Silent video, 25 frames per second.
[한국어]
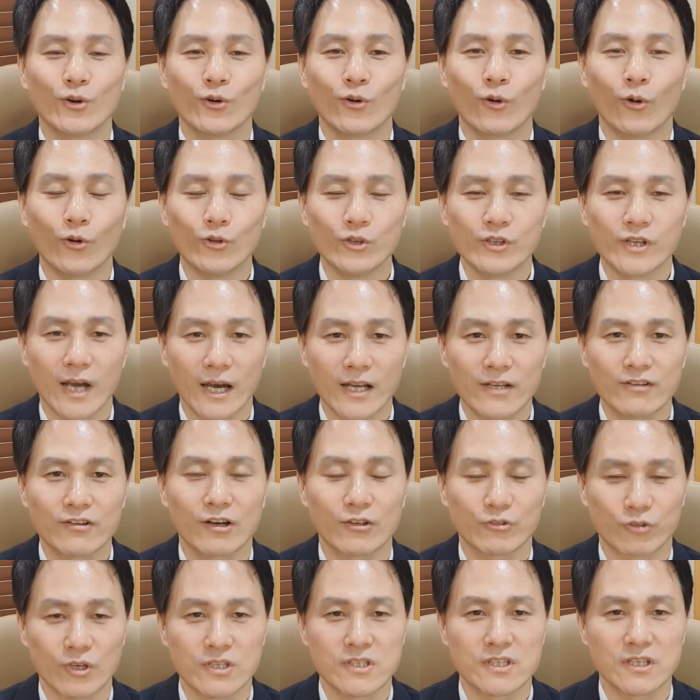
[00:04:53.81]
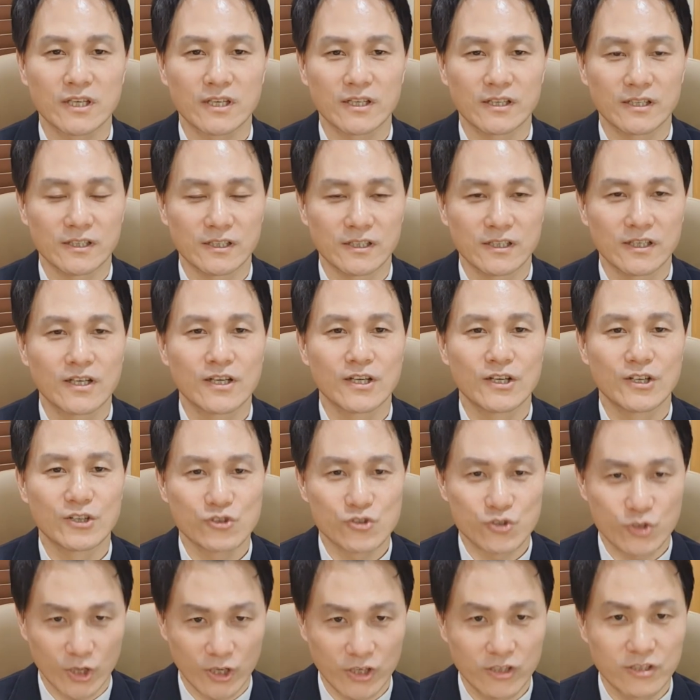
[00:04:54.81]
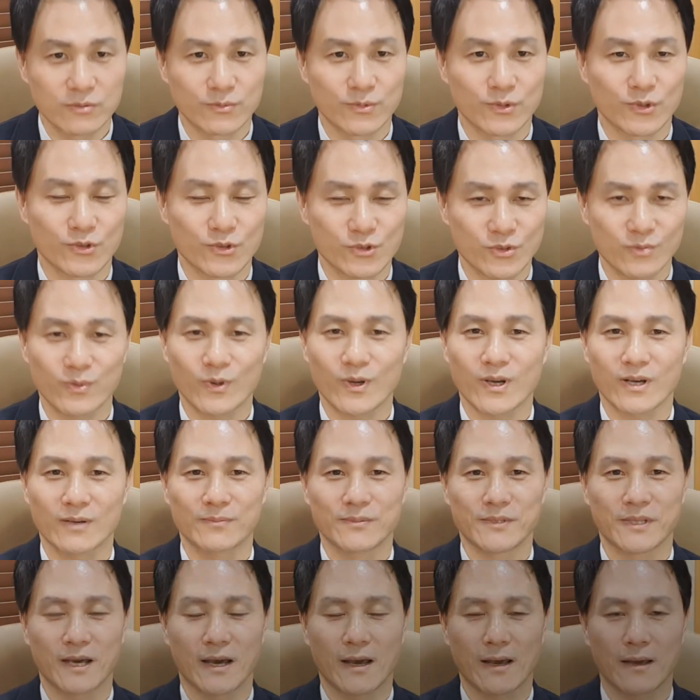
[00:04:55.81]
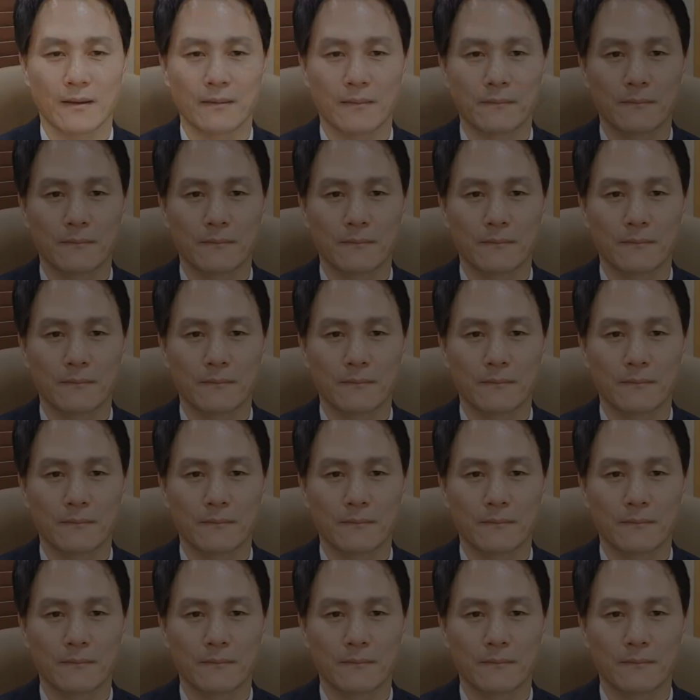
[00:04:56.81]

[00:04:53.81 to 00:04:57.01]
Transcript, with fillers: 오늘 하루가 되시기를 주의 이름으로 축복합니다.